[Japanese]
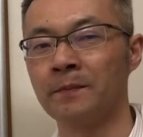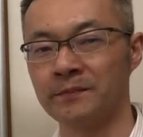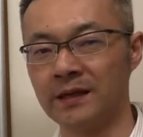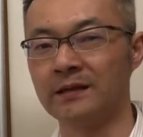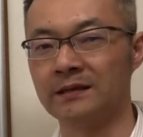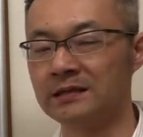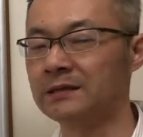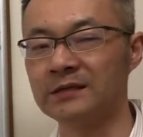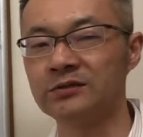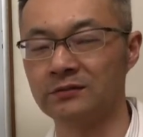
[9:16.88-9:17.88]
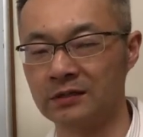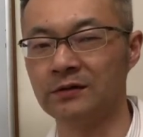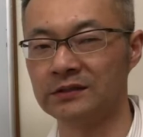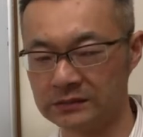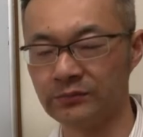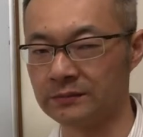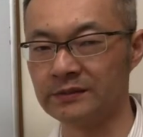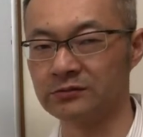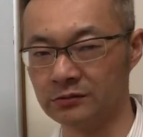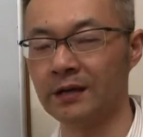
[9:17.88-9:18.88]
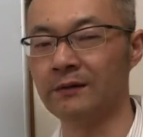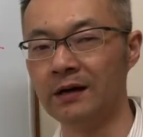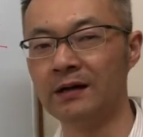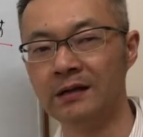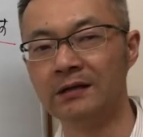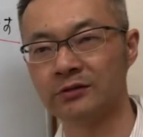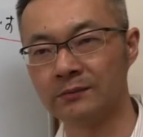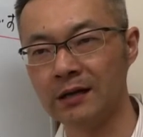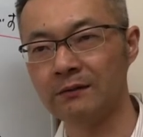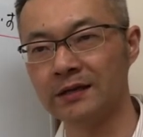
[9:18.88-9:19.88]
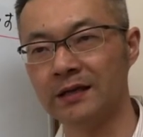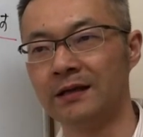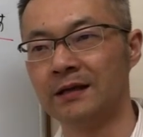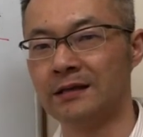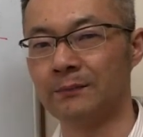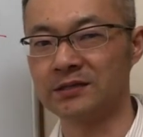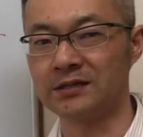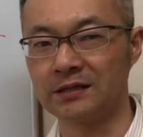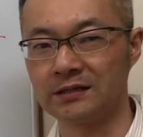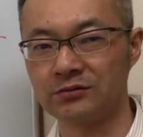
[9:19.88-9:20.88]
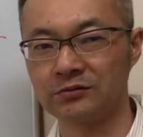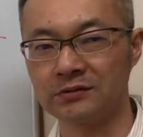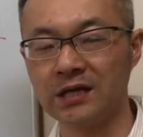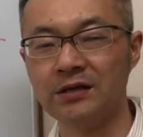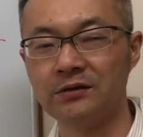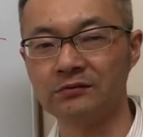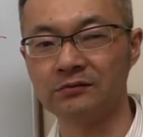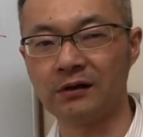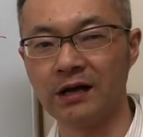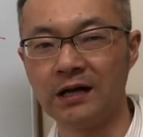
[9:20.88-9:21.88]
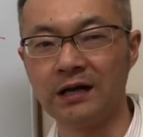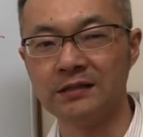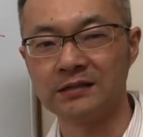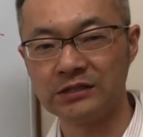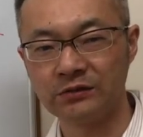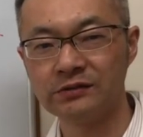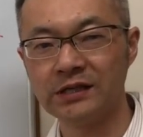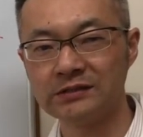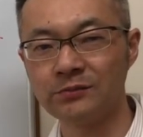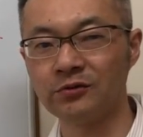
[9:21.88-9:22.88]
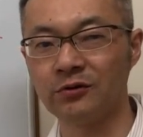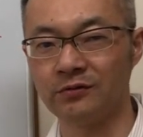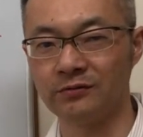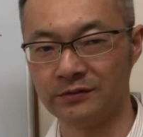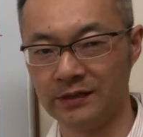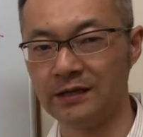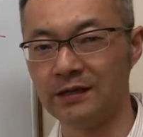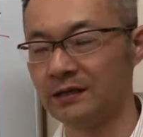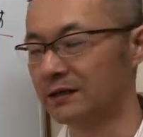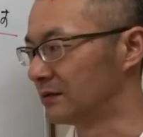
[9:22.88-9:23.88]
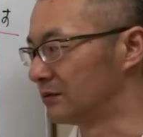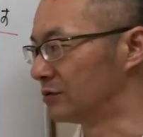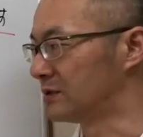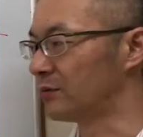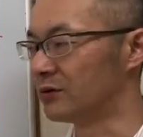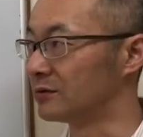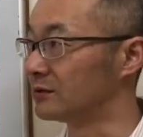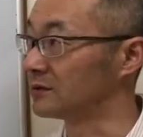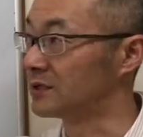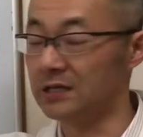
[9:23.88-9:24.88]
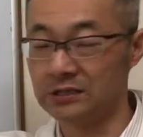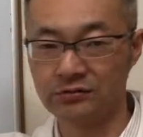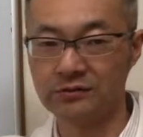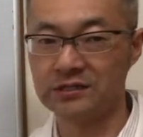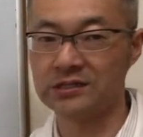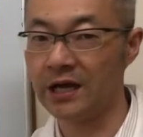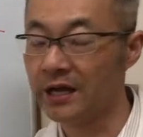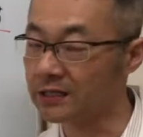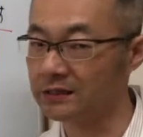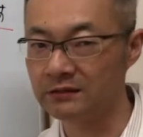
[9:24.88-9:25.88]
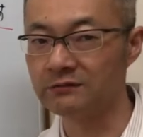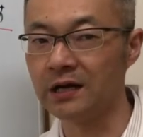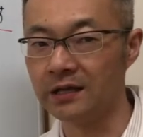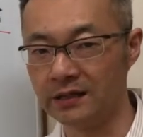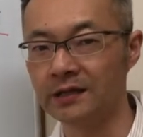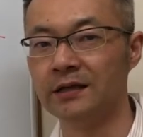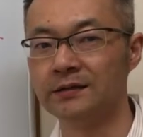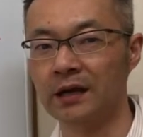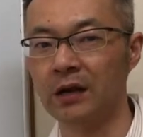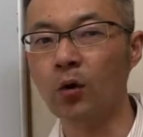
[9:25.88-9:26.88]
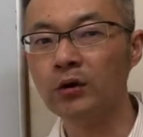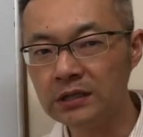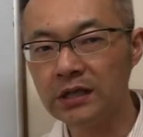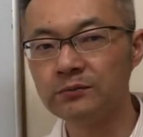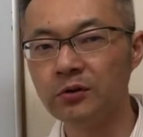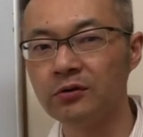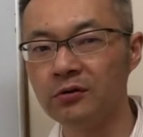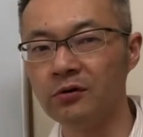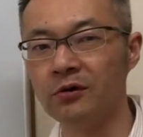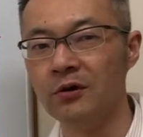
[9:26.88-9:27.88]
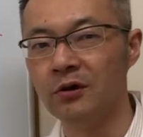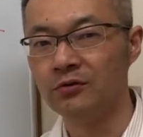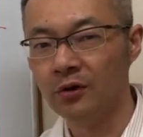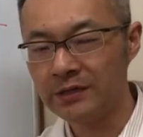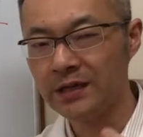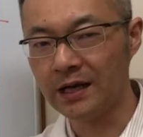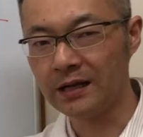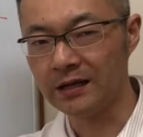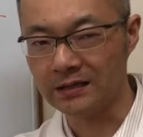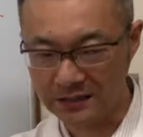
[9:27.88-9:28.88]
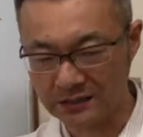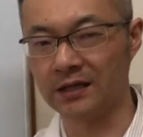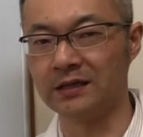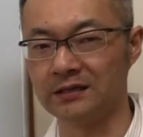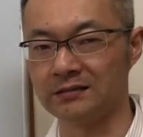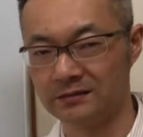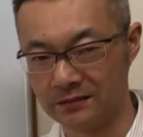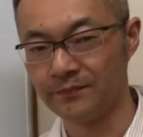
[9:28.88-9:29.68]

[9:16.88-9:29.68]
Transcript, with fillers: ね行きますよね私も行きますそういう場合はそういう場合はねやっぱしちょっと体力とか血を増やすものねどうしても生理中って血が減ってるからねだから補うものを飲みながら行ったらいいです